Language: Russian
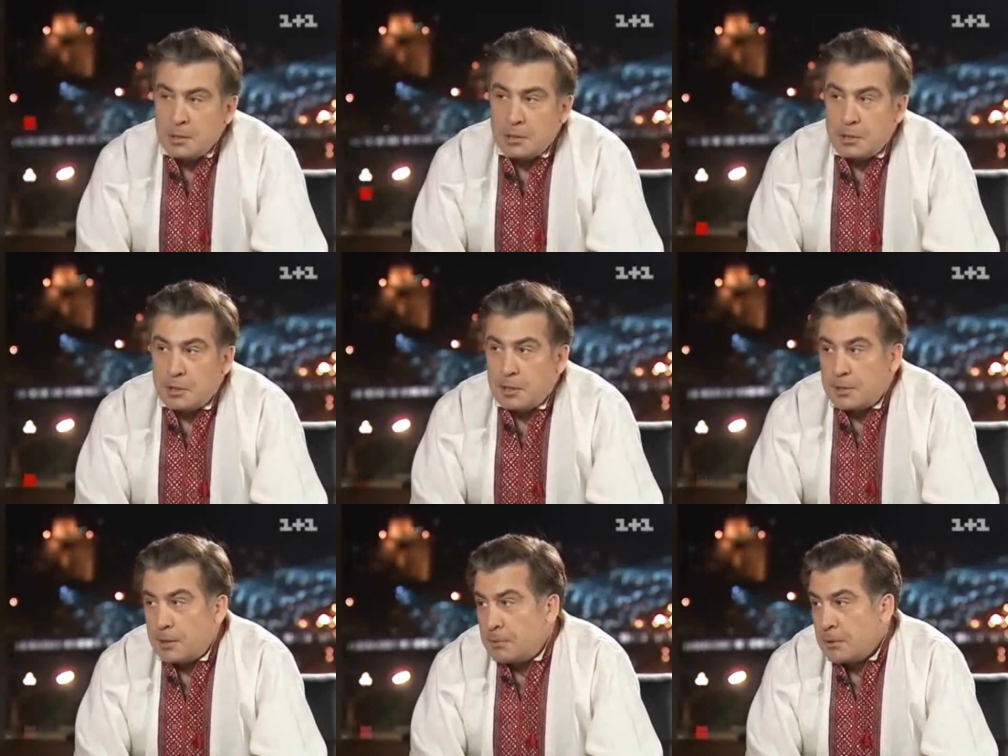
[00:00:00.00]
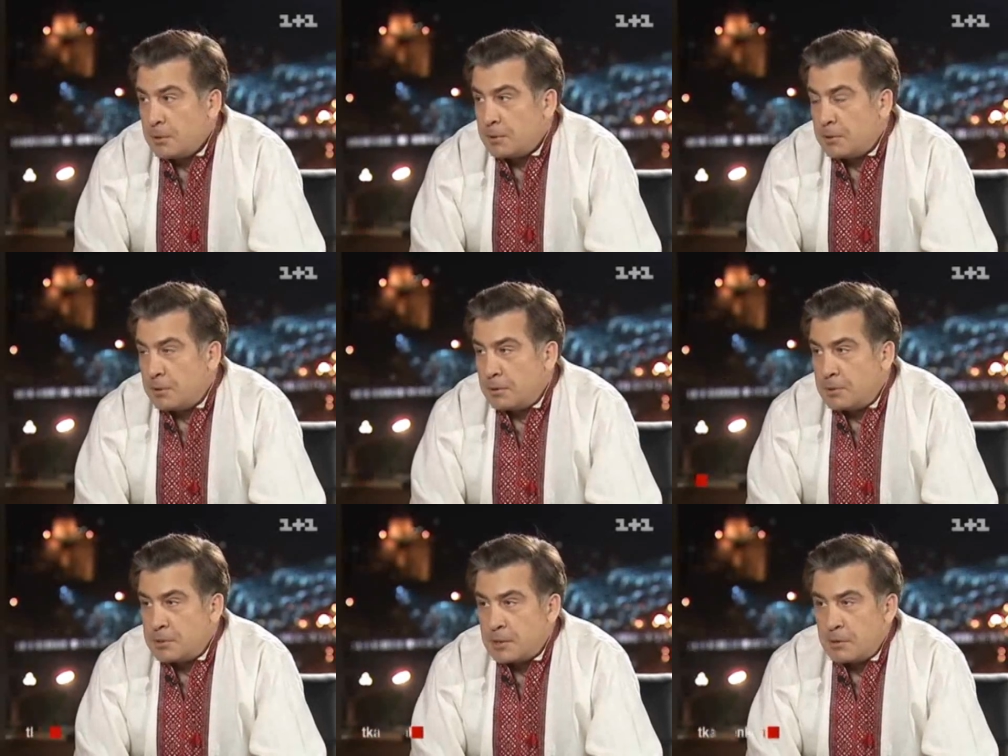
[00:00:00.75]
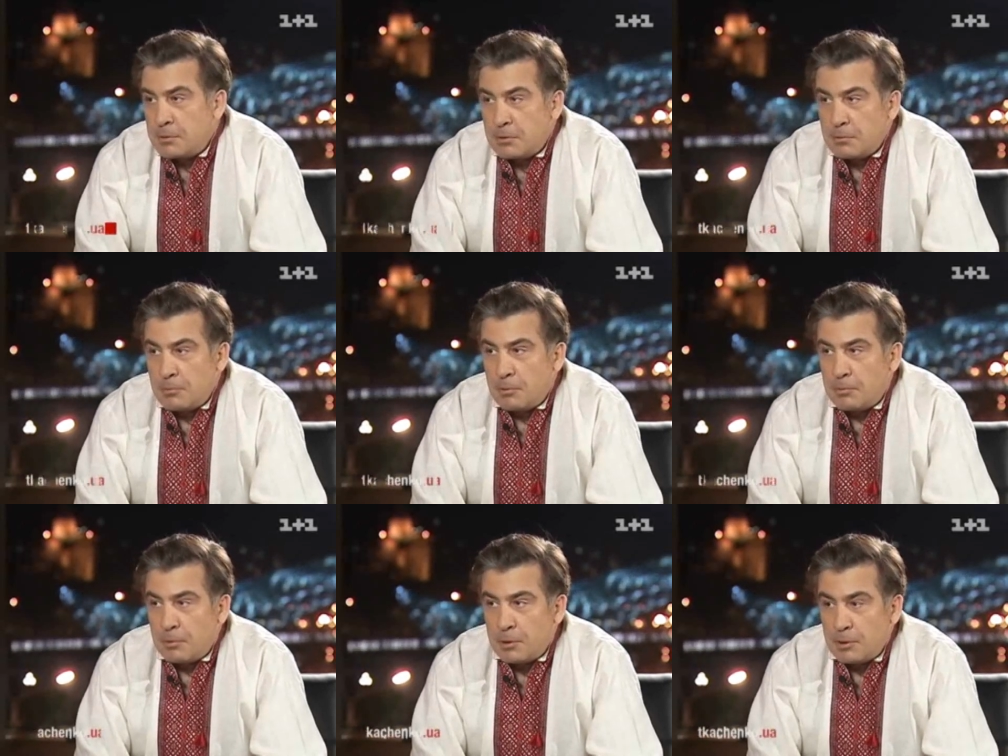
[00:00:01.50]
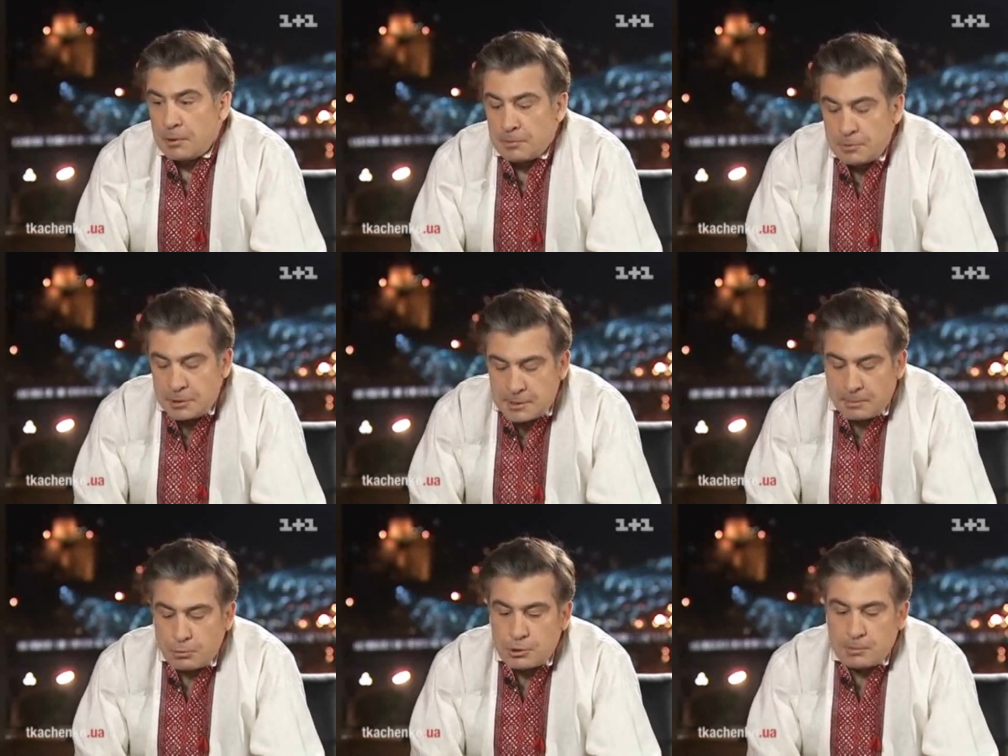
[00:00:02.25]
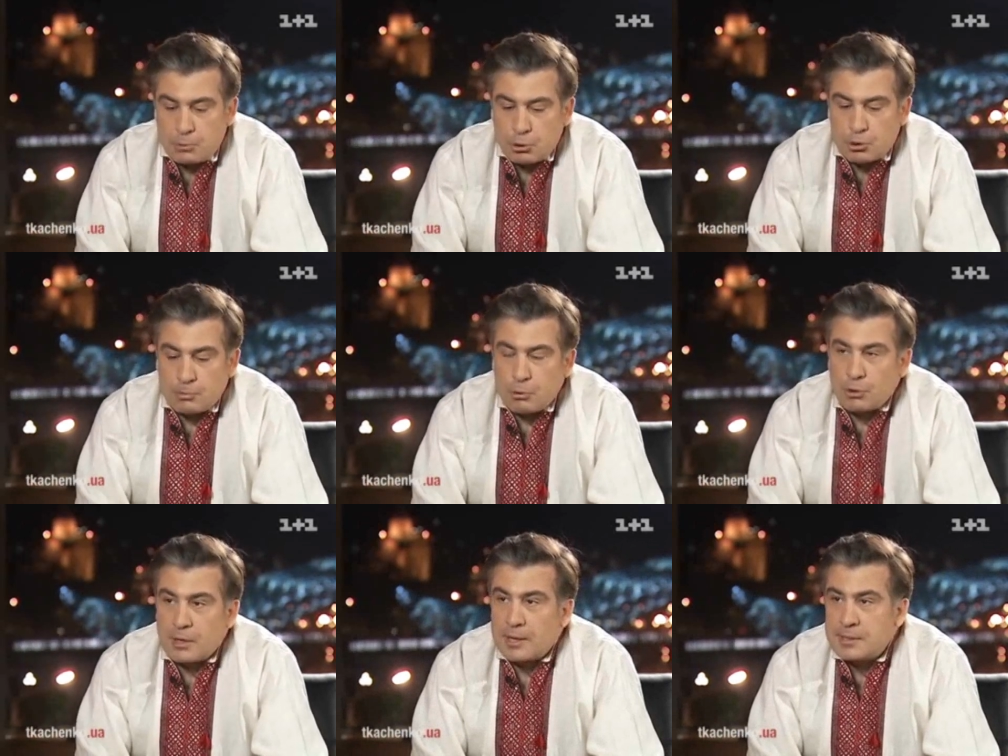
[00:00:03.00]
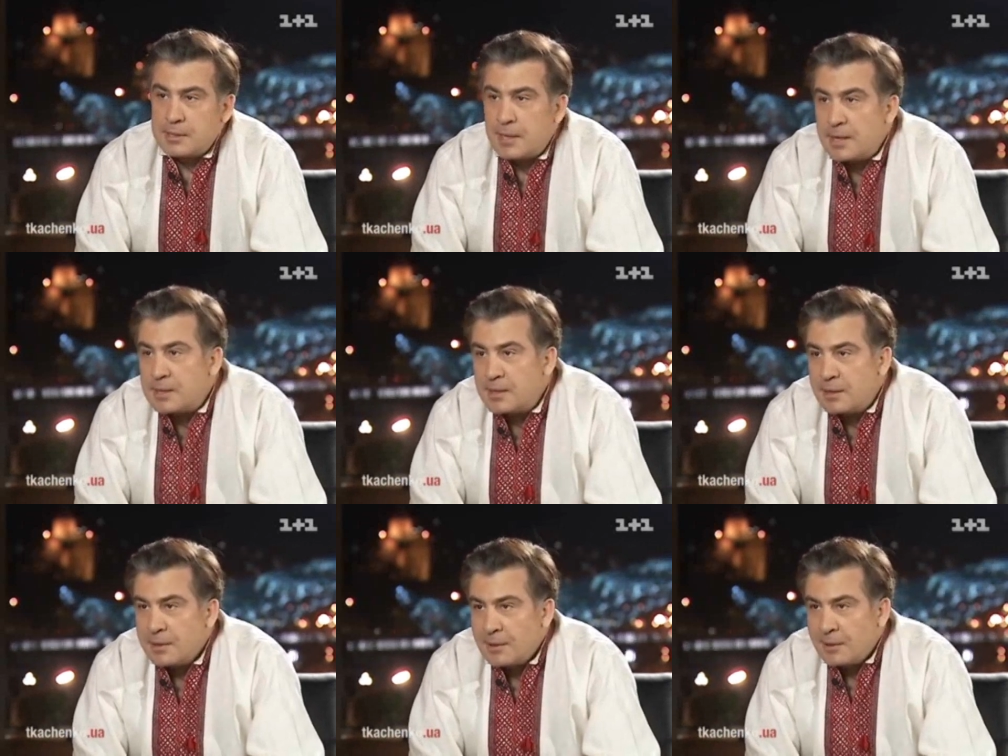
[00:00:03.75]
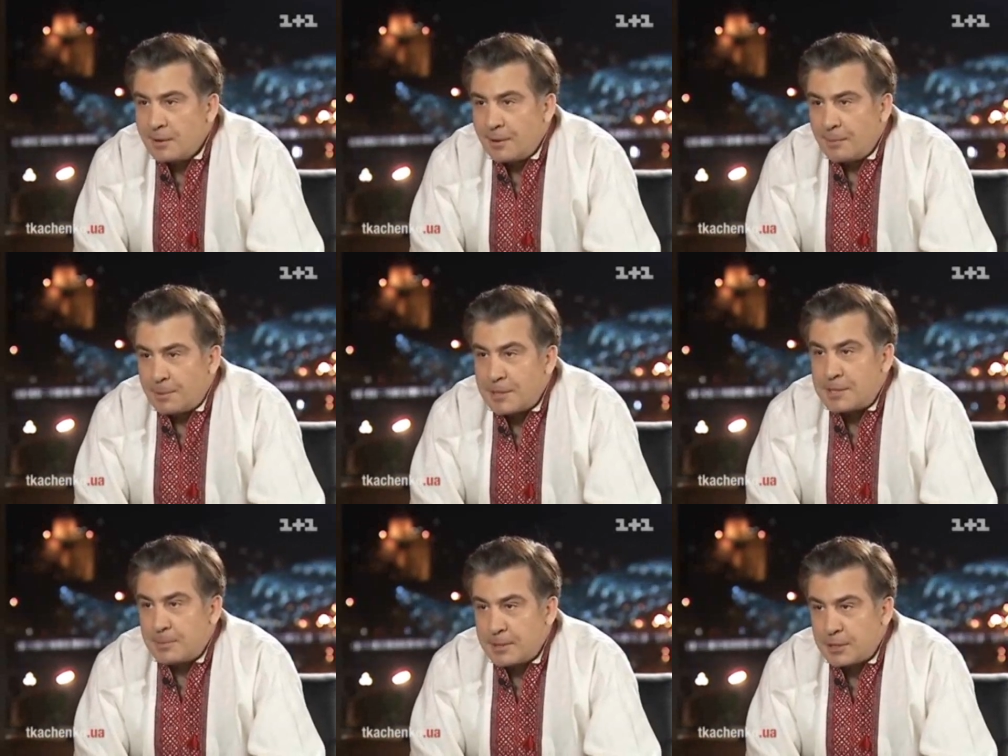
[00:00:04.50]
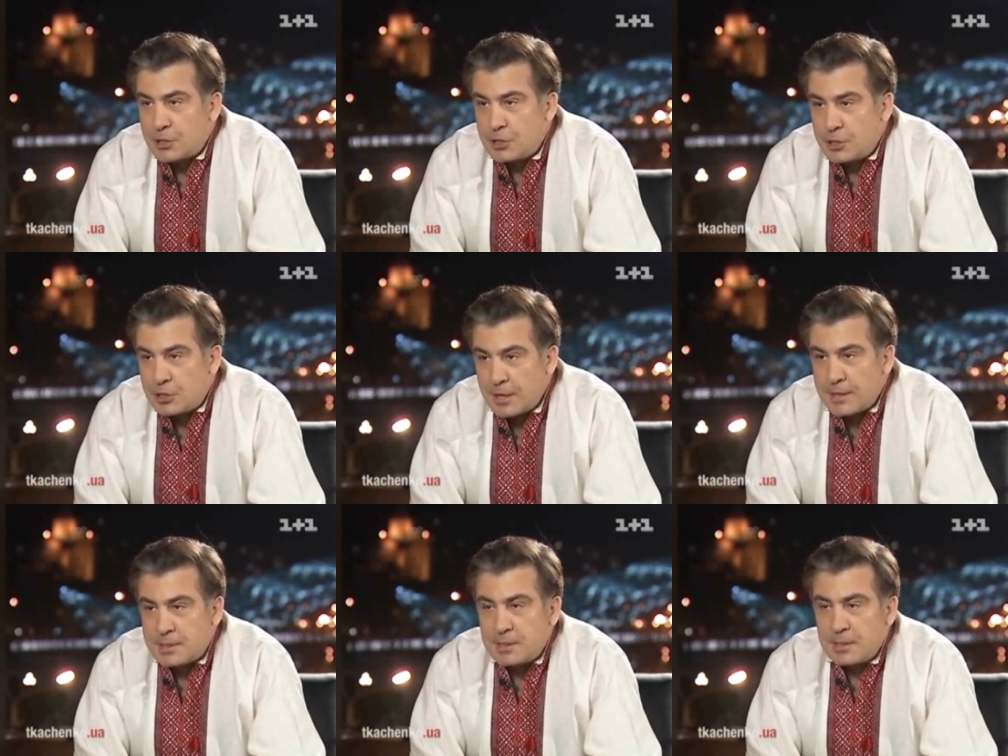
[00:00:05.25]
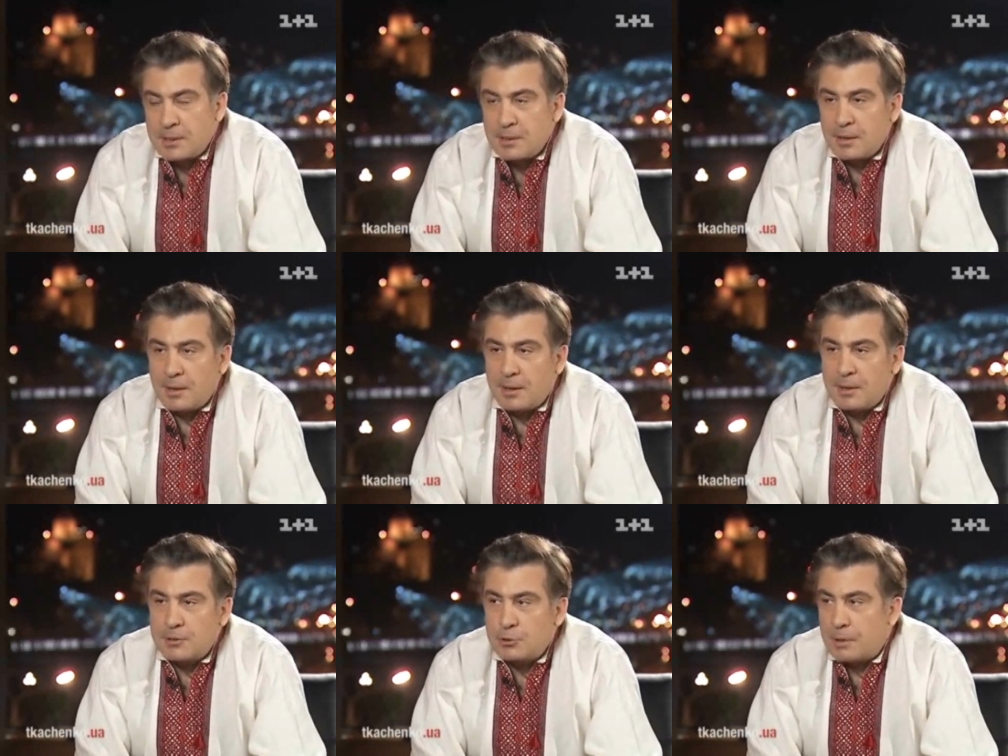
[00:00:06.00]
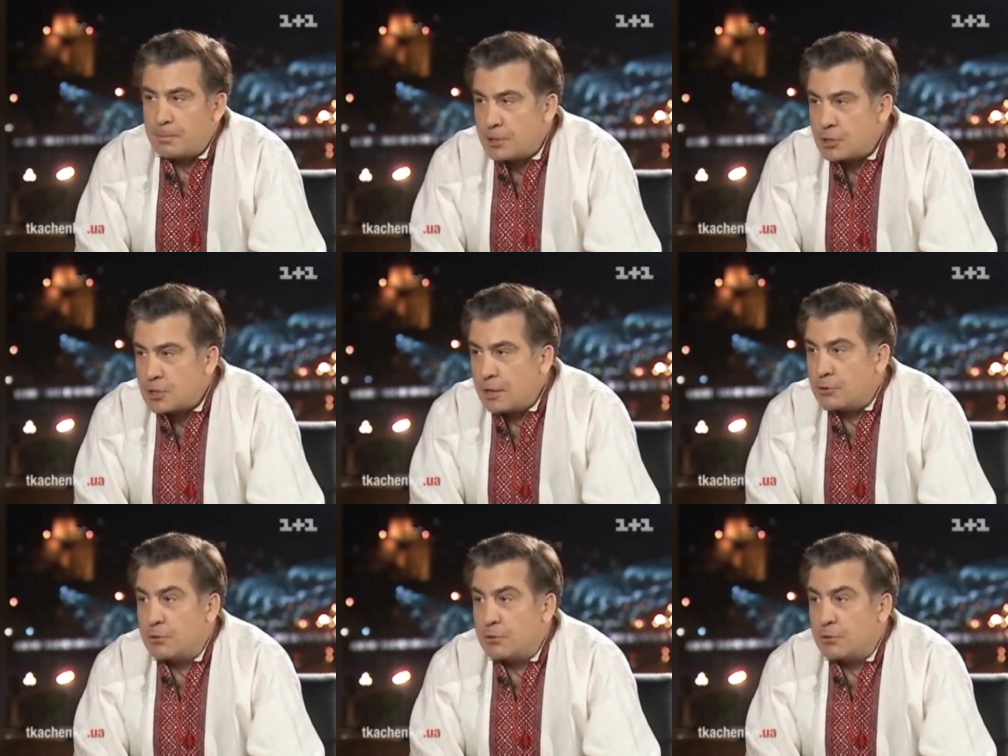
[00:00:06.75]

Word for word: И никогда не забудем то, что многие россияне, в принципе, даже сейчас сюда приезжают